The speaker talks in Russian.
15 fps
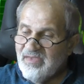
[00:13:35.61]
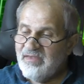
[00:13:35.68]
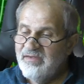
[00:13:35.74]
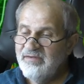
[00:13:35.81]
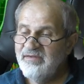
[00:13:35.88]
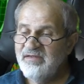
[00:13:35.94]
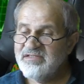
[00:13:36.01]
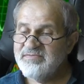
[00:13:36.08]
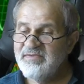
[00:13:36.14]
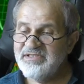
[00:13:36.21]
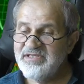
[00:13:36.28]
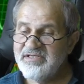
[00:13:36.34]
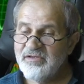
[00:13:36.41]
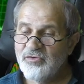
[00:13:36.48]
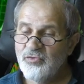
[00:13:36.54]
Итак,
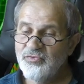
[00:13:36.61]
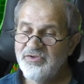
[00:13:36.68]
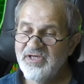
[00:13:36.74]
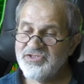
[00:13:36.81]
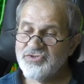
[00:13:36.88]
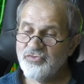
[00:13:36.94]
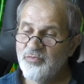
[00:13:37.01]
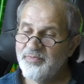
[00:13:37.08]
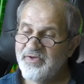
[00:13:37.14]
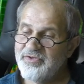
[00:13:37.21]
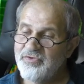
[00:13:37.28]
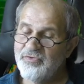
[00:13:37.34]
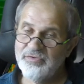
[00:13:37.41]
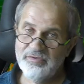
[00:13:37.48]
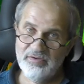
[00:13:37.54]
смотрите, куда же
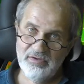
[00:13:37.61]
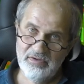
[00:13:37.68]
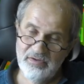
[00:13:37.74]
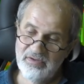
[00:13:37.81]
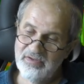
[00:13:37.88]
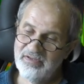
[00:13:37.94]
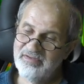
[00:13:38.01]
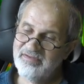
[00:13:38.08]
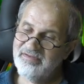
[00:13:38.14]
упадет, э,